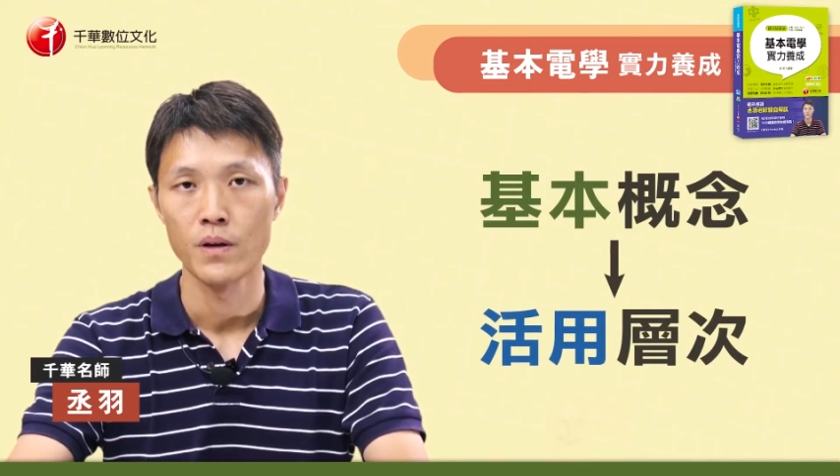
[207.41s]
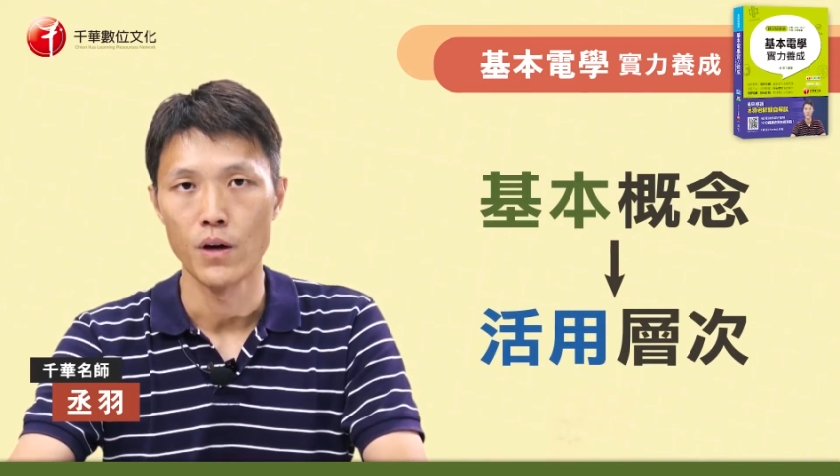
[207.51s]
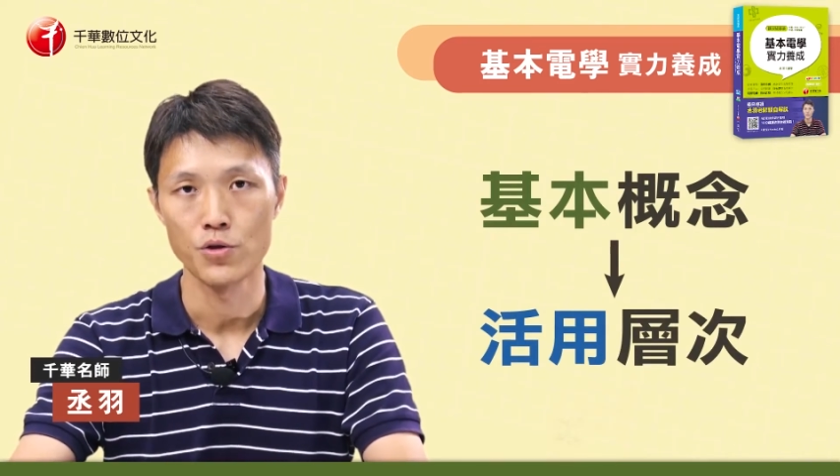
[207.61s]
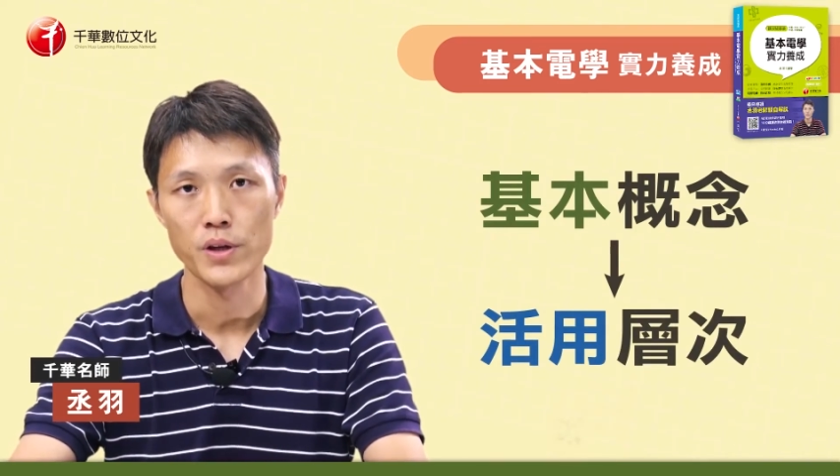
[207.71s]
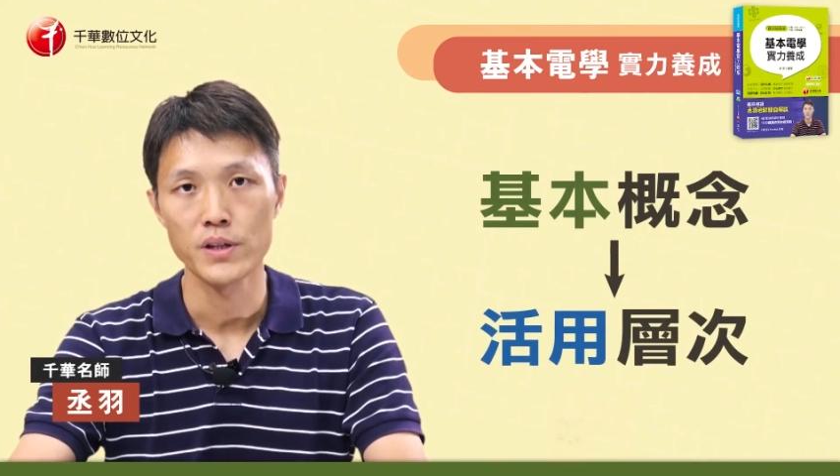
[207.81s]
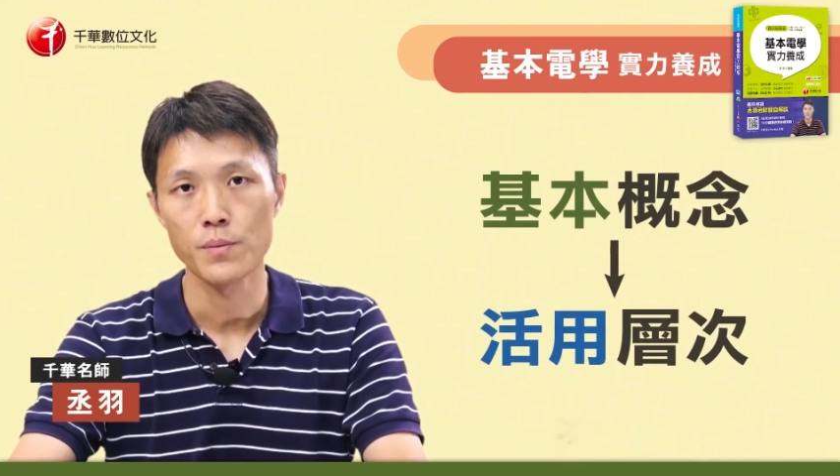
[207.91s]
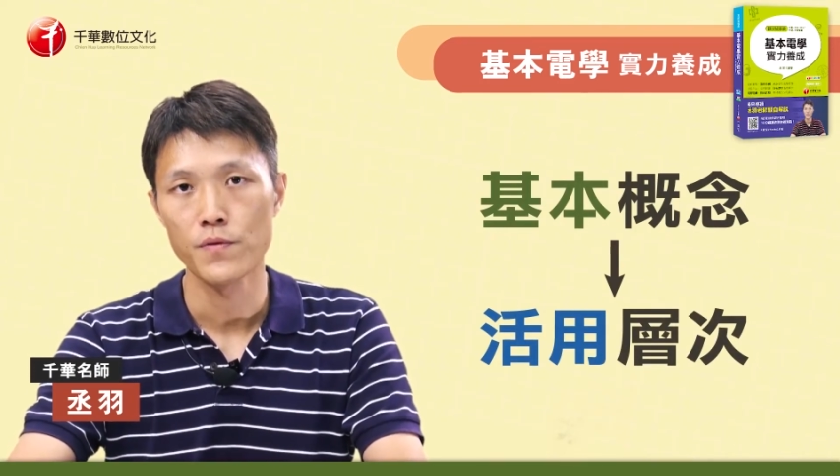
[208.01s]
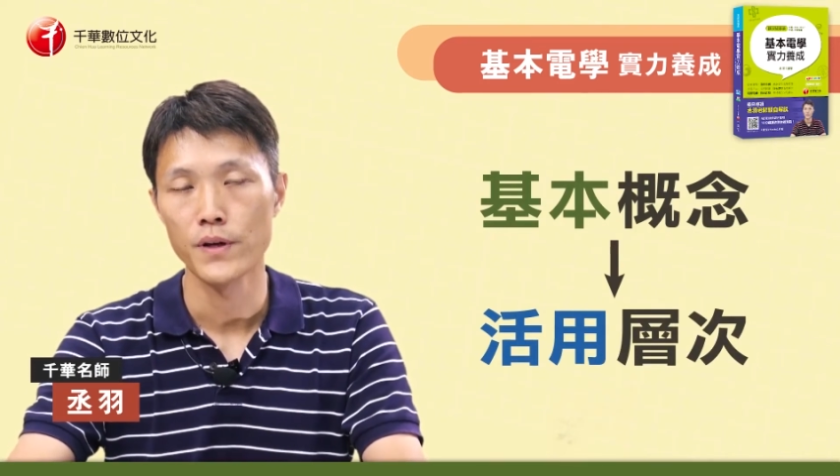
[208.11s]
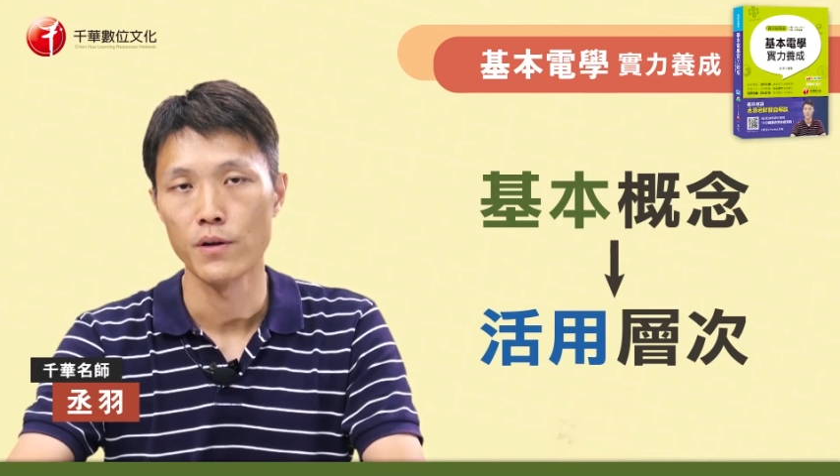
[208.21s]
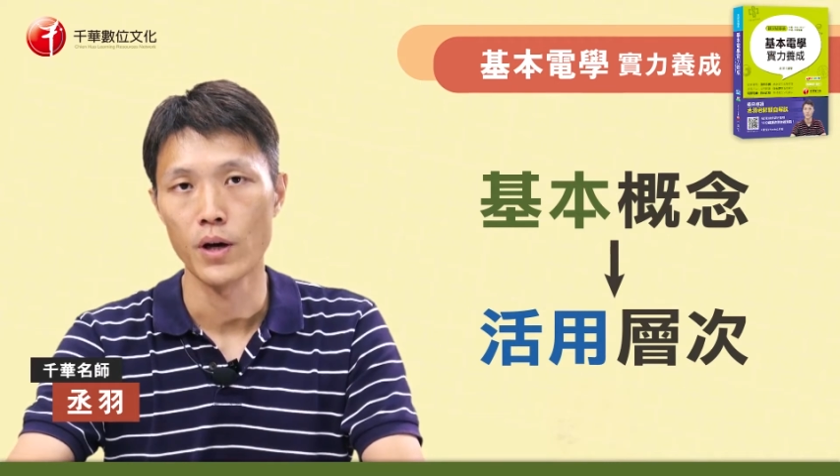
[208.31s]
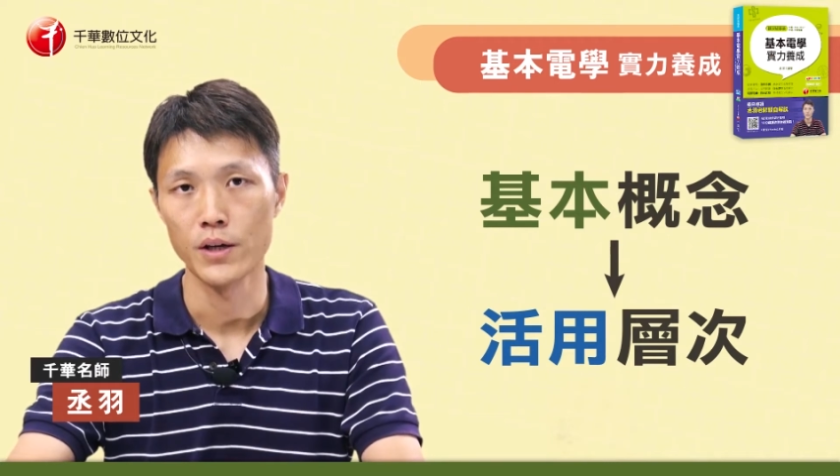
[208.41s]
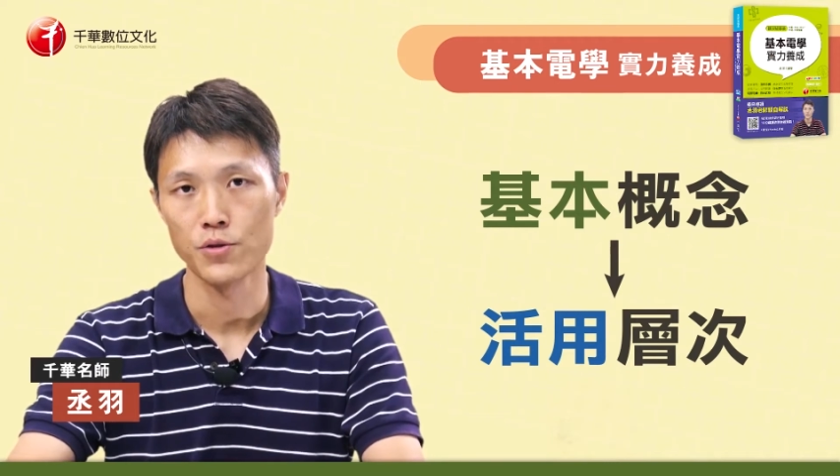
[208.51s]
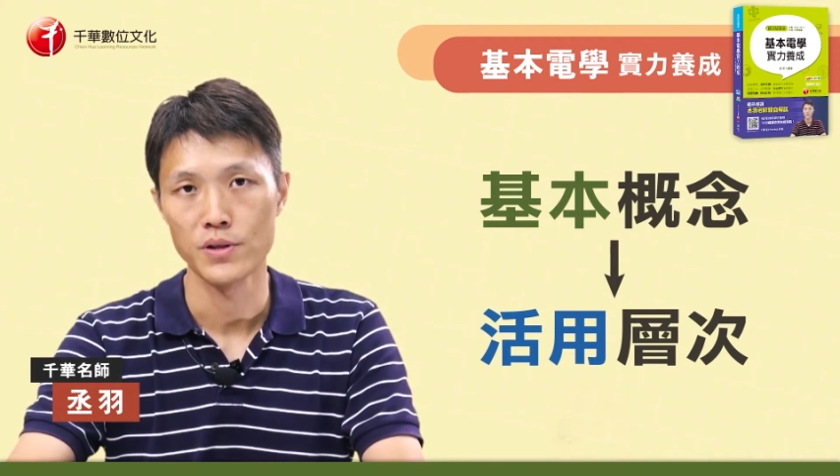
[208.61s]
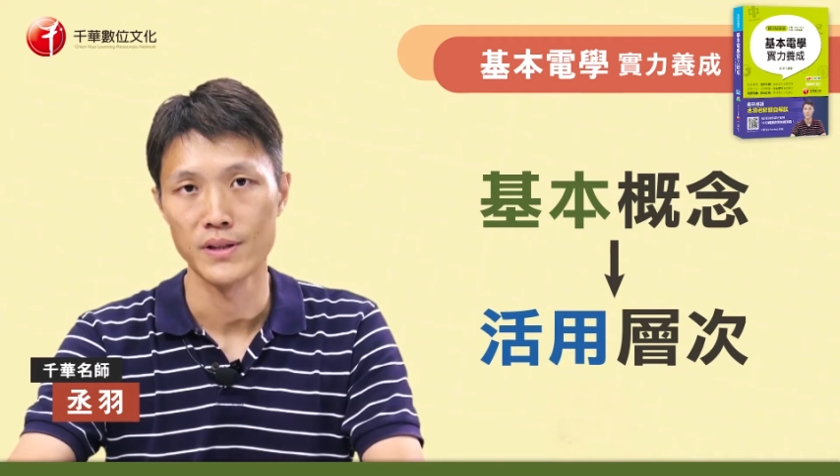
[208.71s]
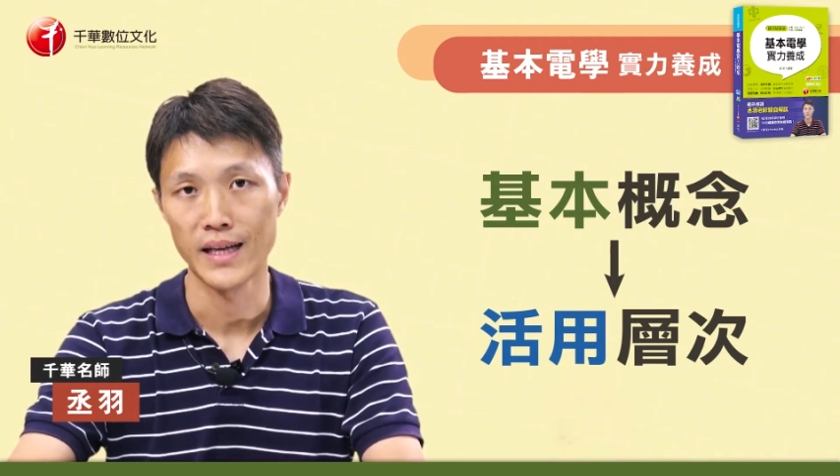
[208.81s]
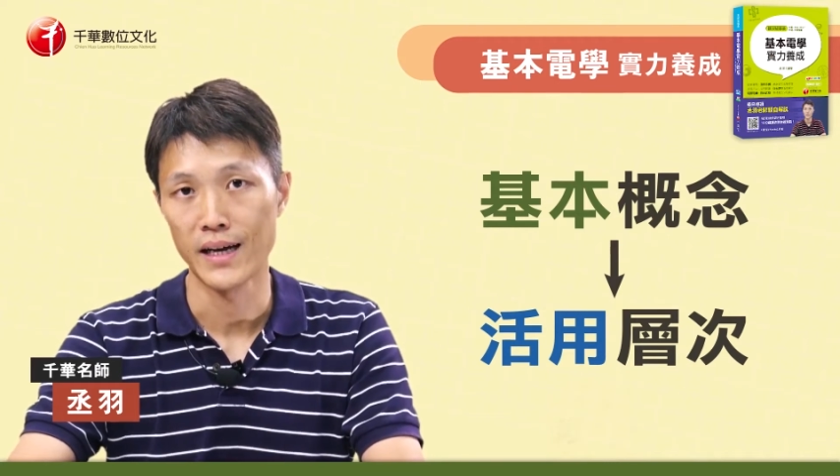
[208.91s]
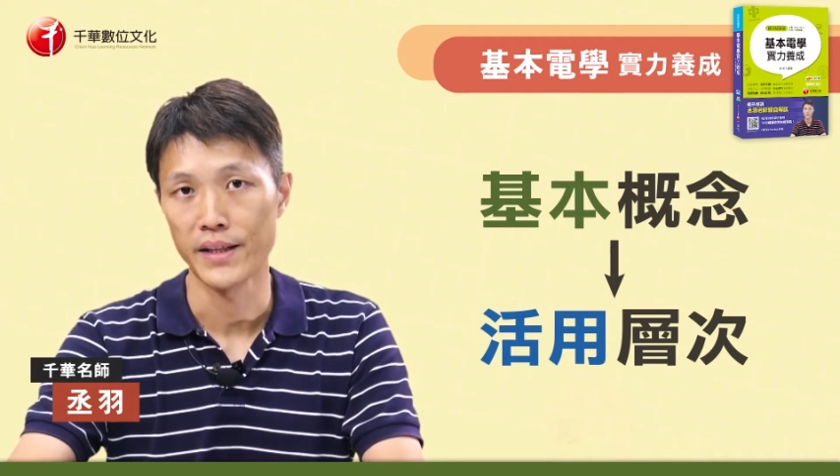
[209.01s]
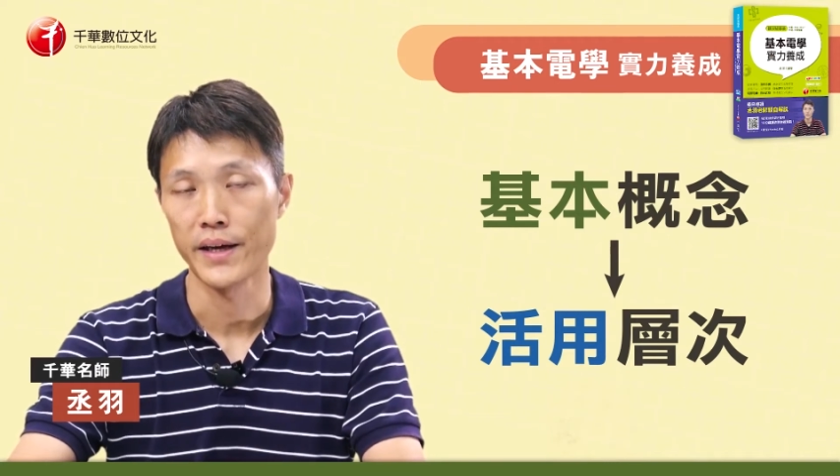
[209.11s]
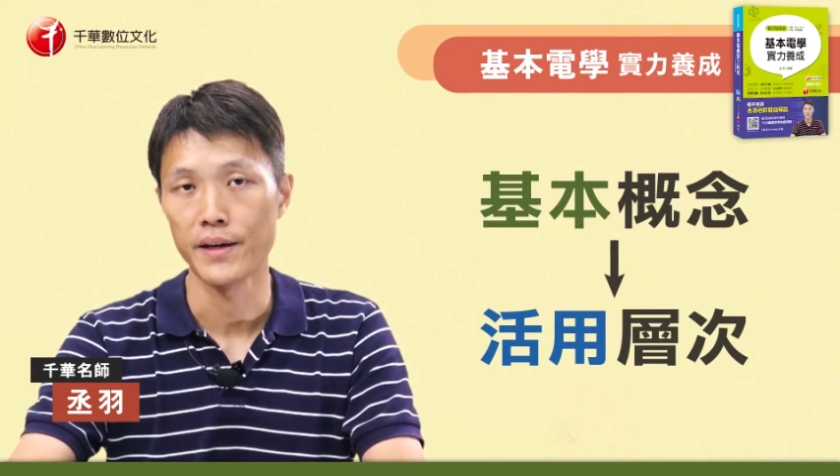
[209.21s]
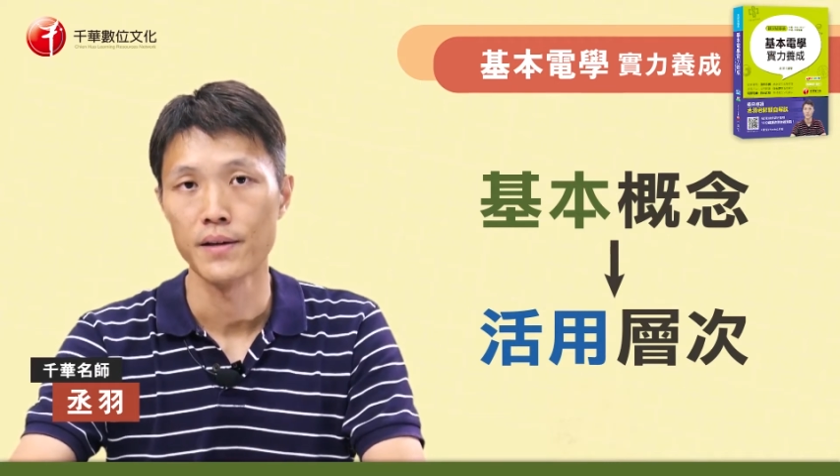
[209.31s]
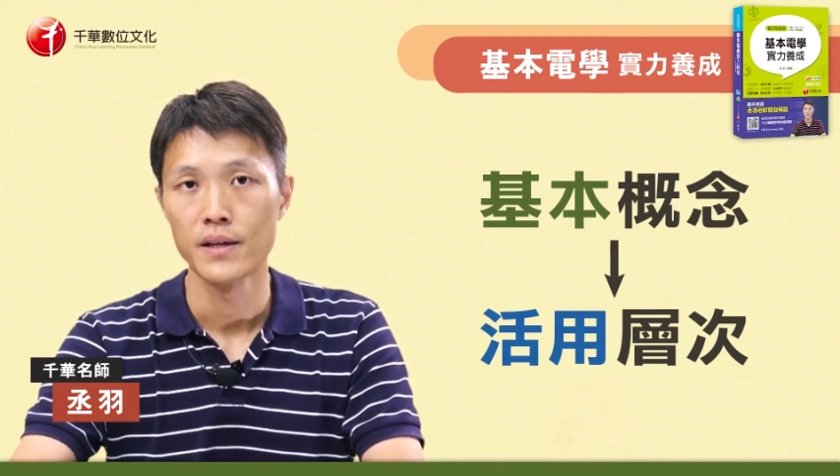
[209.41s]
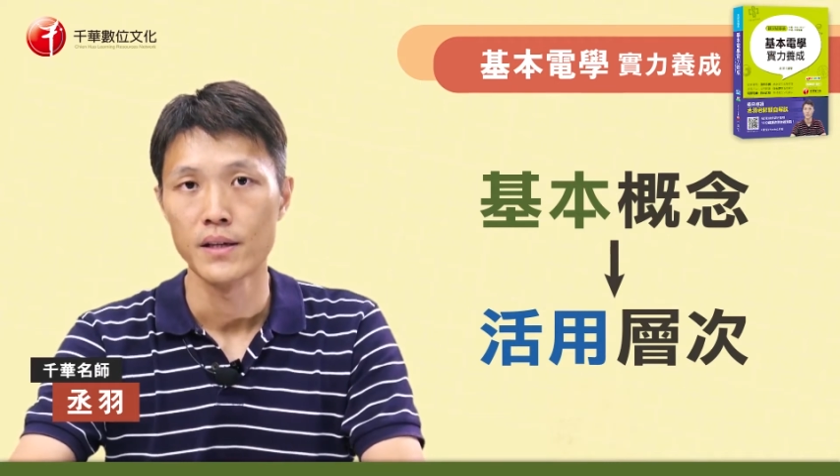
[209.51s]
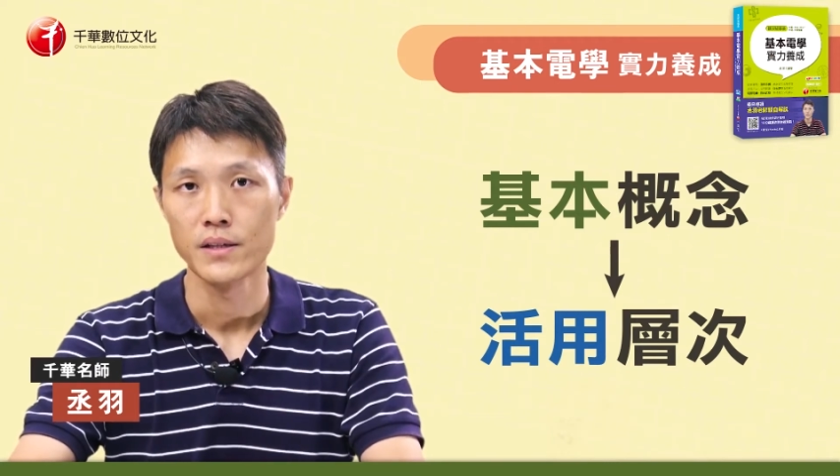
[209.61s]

哦，所以这部分的话就是拿捏，